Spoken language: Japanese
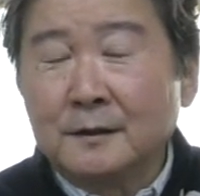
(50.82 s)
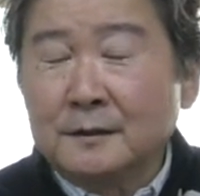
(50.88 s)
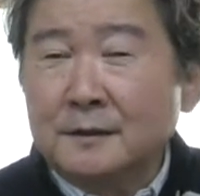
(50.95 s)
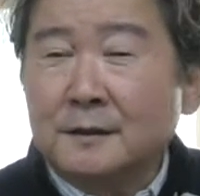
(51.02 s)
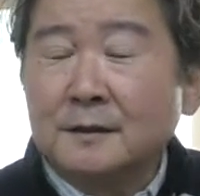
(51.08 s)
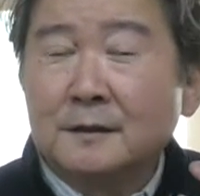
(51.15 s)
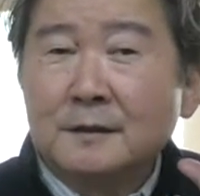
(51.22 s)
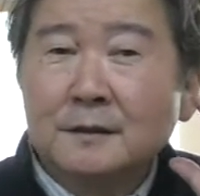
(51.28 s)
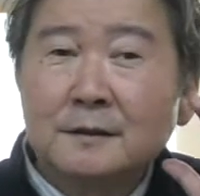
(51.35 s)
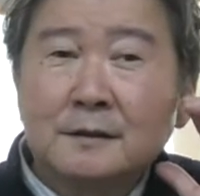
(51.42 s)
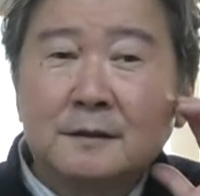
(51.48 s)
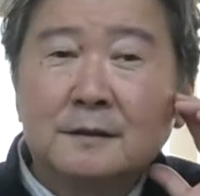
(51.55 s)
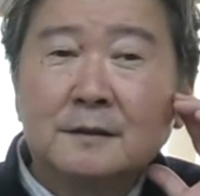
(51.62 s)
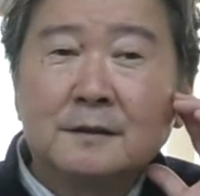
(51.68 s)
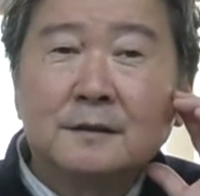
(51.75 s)

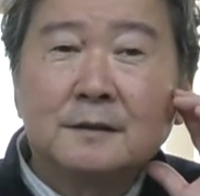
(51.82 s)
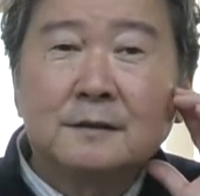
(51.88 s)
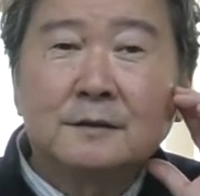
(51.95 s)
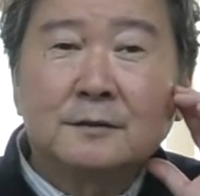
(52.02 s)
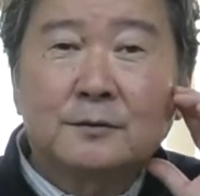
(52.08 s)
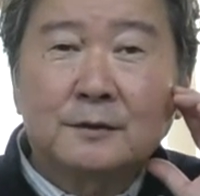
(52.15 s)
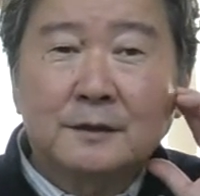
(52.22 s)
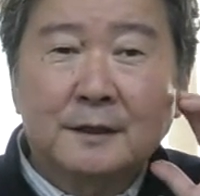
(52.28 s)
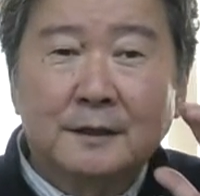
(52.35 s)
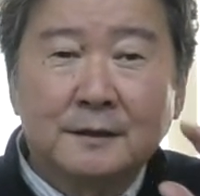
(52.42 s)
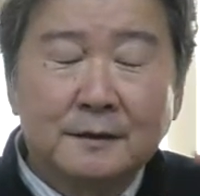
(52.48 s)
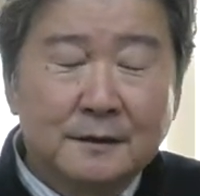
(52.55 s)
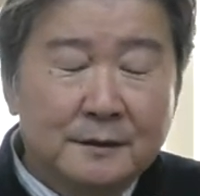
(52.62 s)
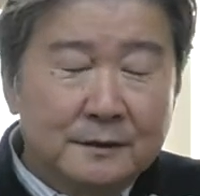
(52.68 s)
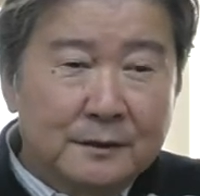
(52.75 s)
でこれ
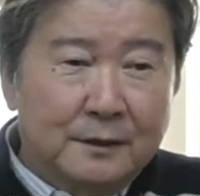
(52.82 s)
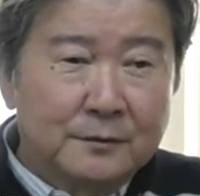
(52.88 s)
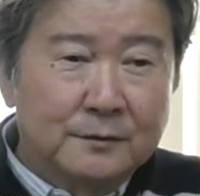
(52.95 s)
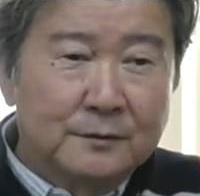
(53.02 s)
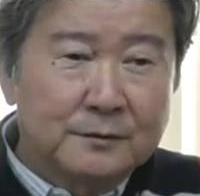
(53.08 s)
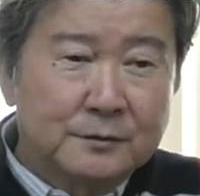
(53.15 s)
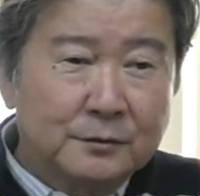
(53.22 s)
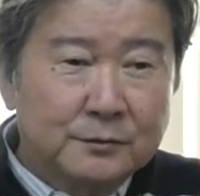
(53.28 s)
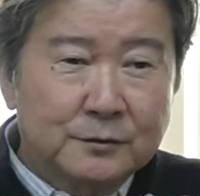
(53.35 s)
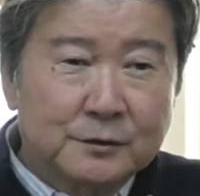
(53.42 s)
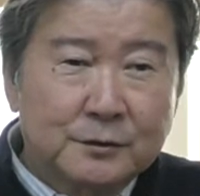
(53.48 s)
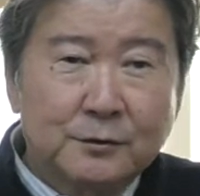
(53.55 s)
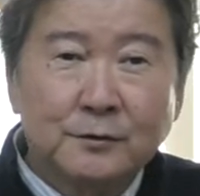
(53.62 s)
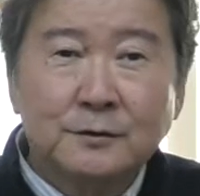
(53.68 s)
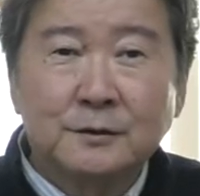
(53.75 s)
ねあのちょっと
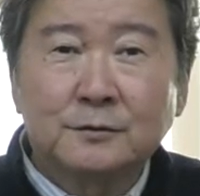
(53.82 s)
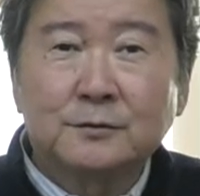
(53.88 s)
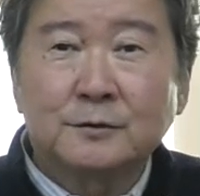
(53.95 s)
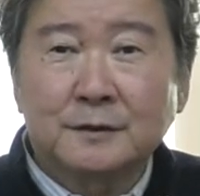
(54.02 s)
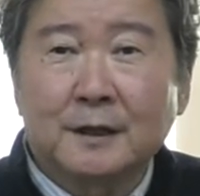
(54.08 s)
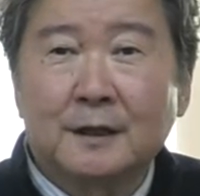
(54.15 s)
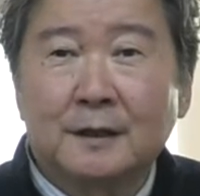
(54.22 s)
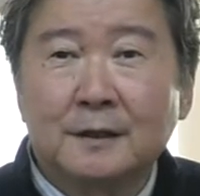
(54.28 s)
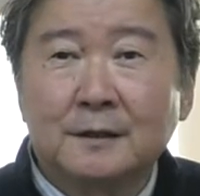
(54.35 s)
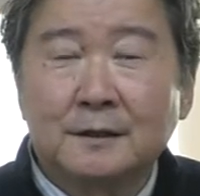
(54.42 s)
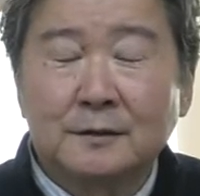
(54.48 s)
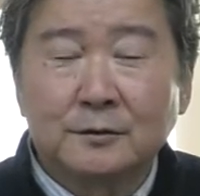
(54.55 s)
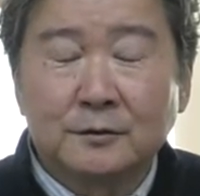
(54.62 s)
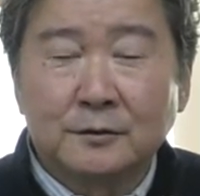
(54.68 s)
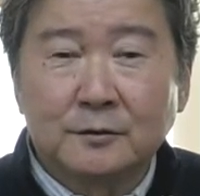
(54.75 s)
地方に行くとさ
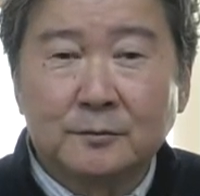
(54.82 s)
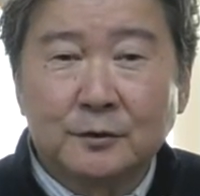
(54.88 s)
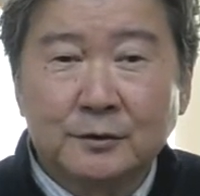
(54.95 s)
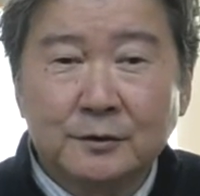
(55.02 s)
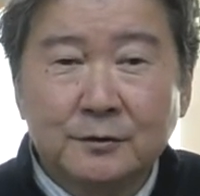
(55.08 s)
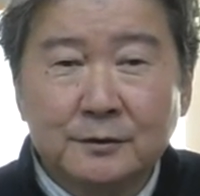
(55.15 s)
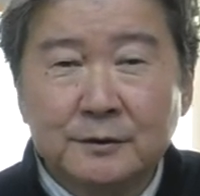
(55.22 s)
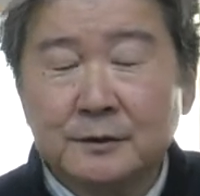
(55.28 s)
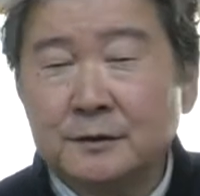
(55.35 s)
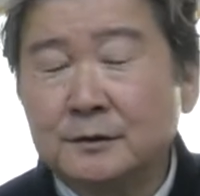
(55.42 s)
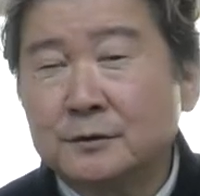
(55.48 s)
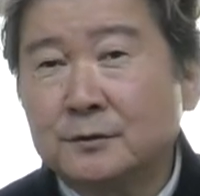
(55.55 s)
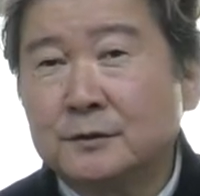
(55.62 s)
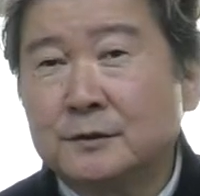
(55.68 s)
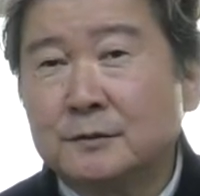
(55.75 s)
あのもう非常に
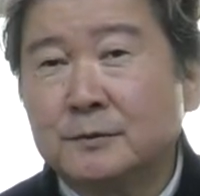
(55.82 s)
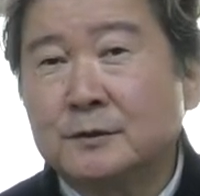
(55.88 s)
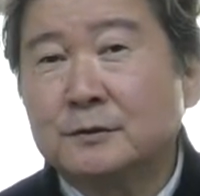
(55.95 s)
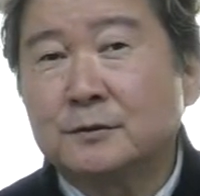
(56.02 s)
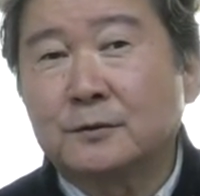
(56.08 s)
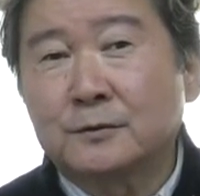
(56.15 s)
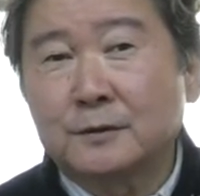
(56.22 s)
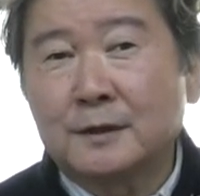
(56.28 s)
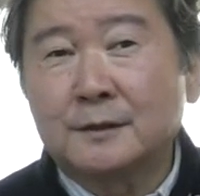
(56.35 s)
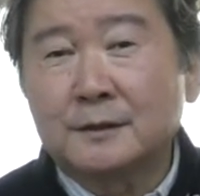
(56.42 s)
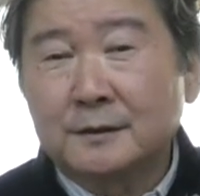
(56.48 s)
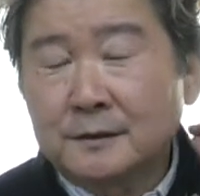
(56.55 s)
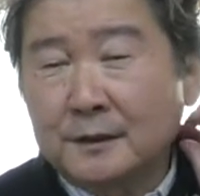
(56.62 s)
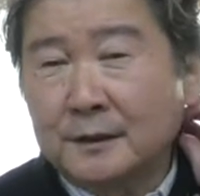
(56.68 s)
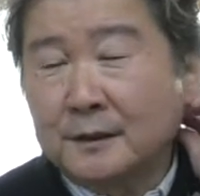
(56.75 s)
非常に厳しい状況になって
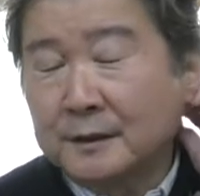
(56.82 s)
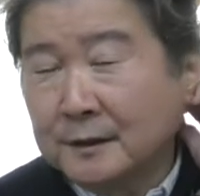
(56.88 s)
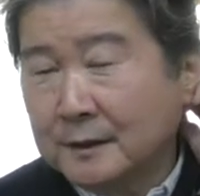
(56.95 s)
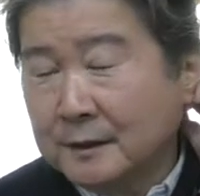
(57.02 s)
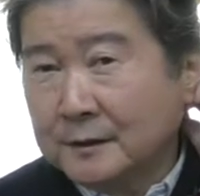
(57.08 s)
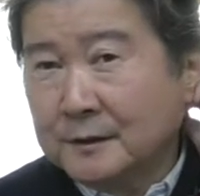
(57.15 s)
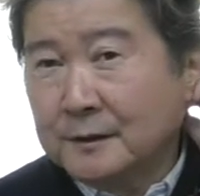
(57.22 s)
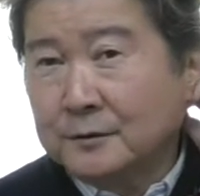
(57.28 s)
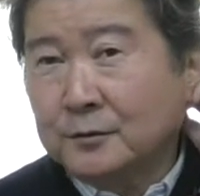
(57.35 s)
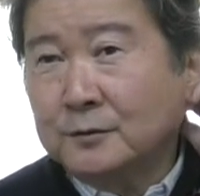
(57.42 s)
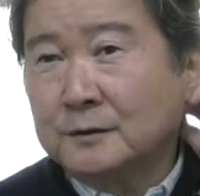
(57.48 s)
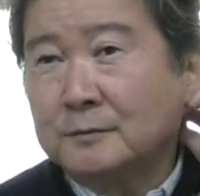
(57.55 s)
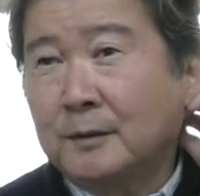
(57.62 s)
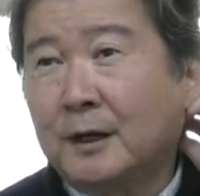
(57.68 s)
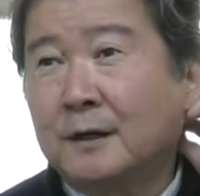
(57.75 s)
いてで
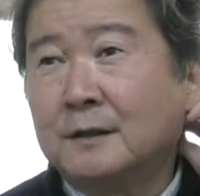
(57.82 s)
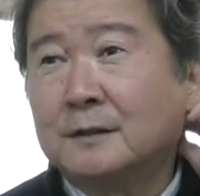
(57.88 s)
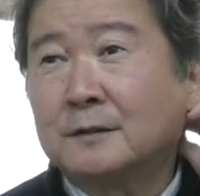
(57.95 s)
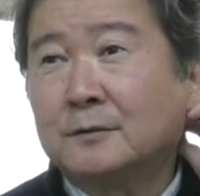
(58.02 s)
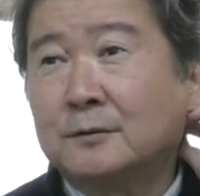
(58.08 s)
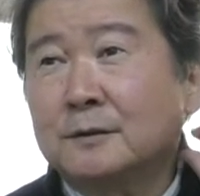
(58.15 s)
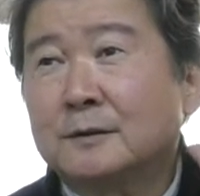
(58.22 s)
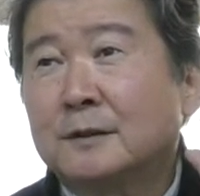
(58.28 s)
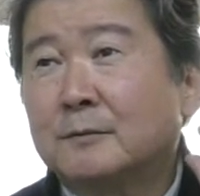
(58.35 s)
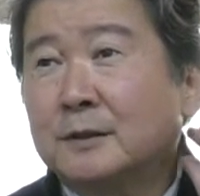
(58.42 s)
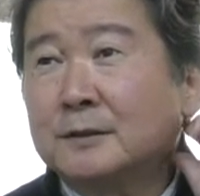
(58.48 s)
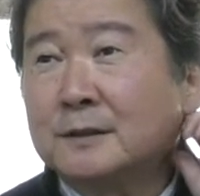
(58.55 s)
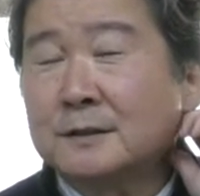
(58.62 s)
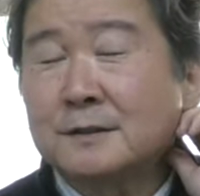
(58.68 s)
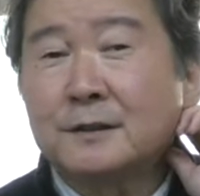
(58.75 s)
特にまあここでは名
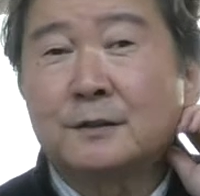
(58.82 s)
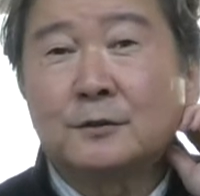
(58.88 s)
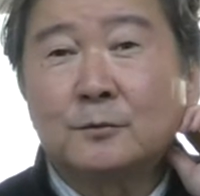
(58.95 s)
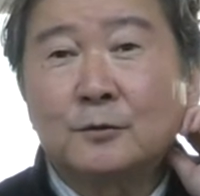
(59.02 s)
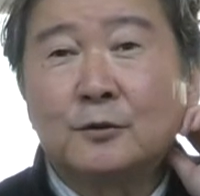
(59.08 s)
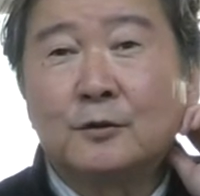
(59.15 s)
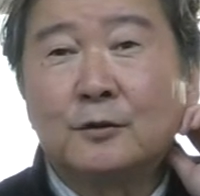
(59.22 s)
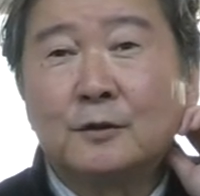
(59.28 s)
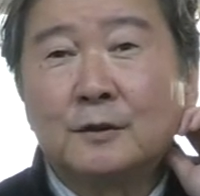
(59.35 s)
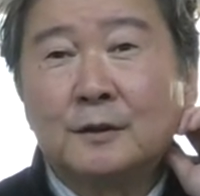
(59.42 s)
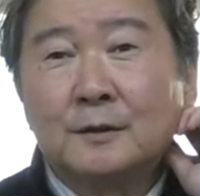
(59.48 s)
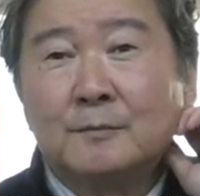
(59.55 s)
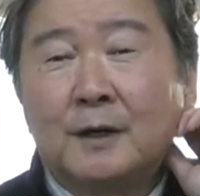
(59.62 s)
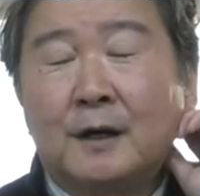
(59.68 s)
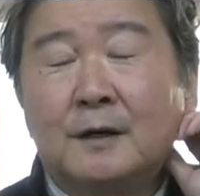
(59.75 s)
前出さないけども、
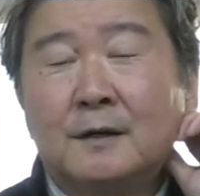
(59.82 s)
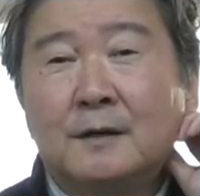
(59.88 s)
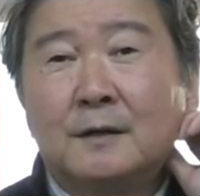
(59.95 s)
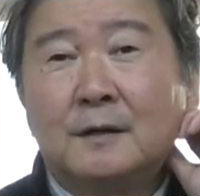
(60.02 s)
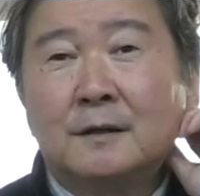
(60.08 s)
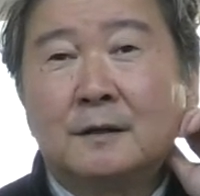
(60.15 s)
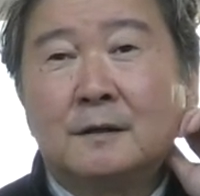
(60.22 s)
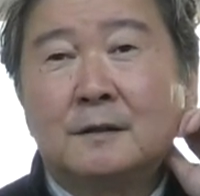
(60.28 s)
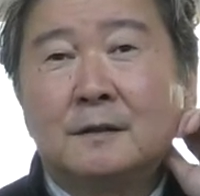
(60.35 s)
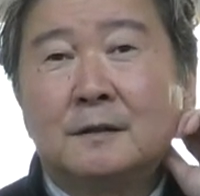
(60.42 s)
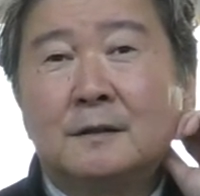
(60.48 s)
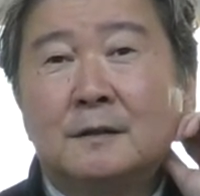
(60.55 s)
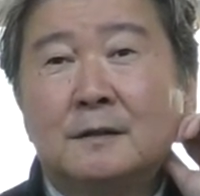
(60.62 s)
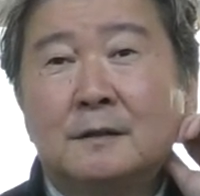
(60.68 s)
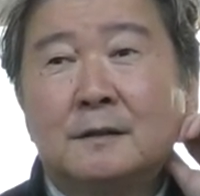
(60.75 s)
まあ、
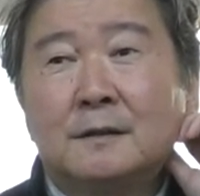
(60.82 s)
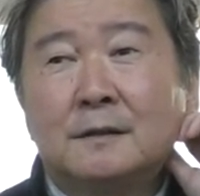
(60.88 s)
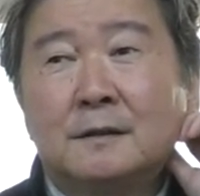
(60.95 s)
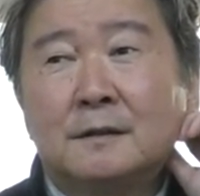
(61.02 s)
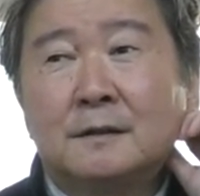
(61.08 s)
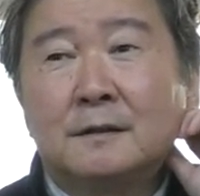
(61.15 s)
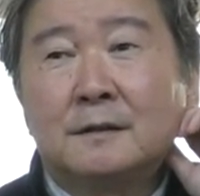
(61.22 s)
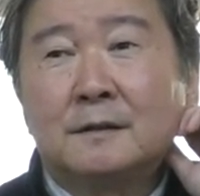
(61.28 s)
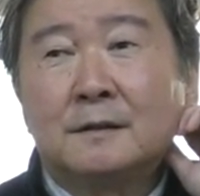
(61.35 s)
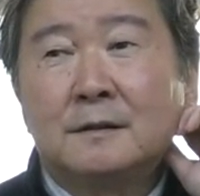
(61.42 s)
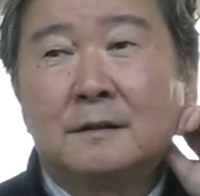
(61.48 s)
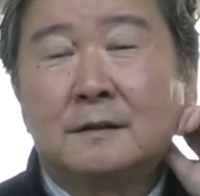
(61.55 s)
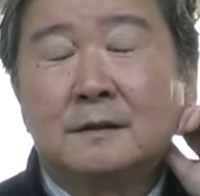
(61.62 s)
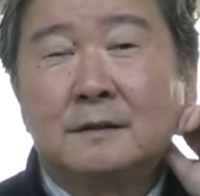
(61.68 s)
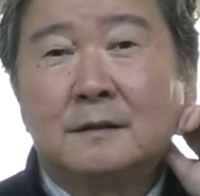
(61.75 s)

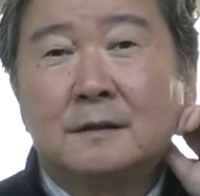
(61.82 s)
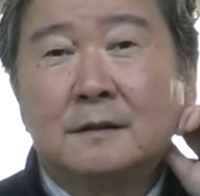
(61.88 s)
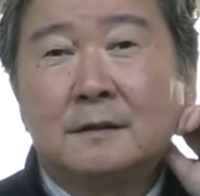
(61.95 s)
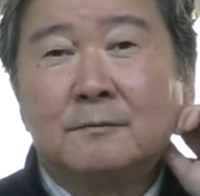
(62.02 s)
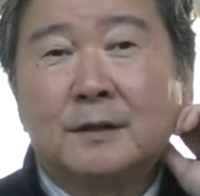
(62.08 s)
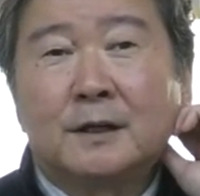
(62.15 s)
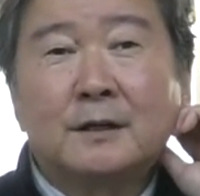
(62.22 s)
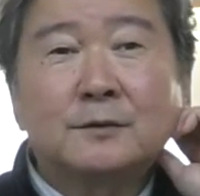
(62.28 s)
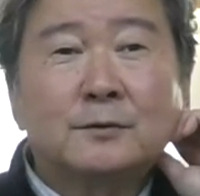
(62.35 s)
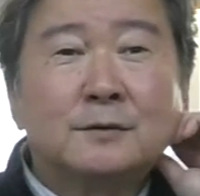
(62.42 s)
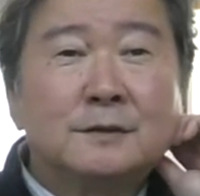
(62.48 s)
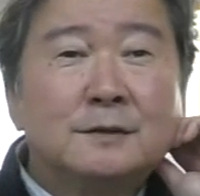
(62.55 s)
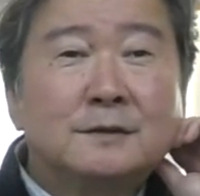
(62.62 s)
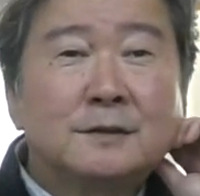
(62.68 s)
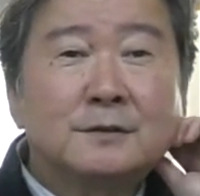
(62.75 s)
あまあ、関東
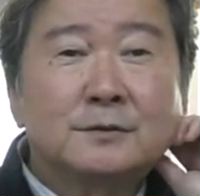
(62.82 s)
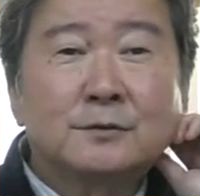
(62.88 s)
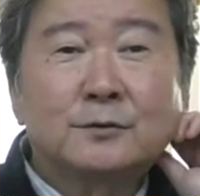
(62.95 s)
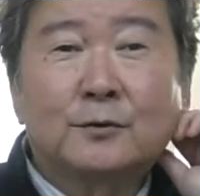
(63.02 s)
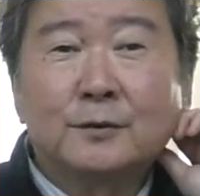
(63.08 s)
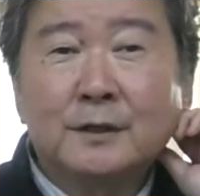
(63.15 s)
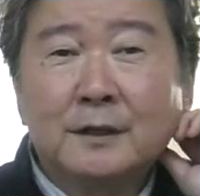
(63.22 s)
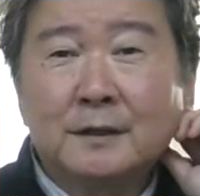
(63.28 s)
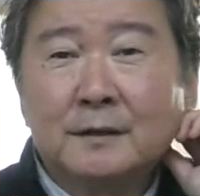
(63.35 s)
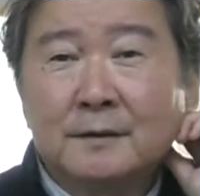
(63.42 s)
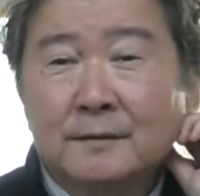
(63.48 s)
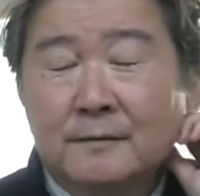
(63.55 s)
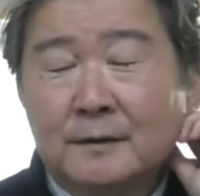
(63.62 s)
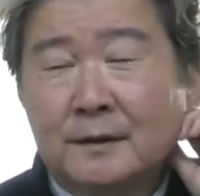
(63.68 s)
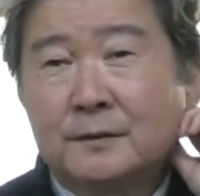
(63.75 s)
に隣接するとこね、
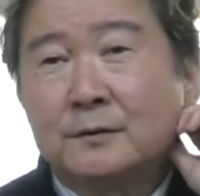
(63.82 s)
あ